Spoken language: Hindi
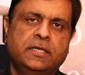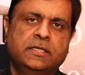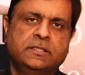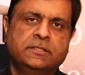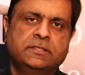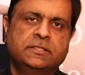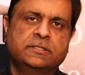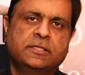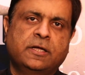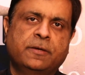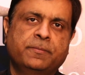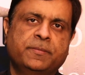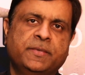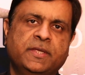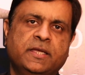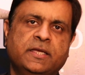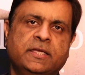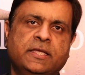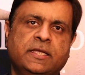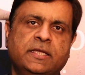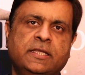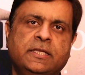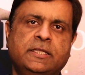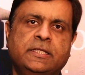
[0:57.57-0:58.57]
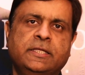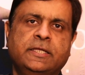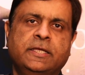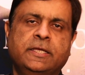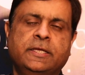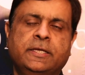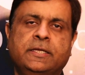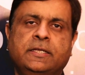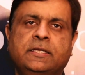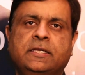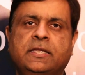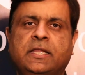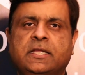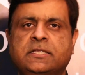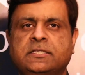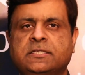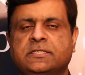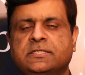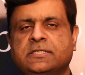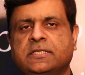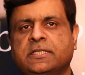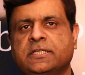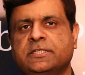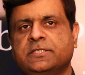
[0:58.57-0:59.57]
इंतज़ामिया के लिए
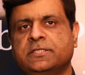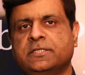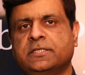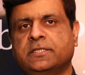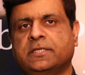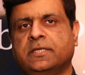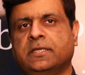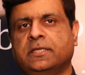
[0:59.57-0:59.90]
लेजिस्लेचर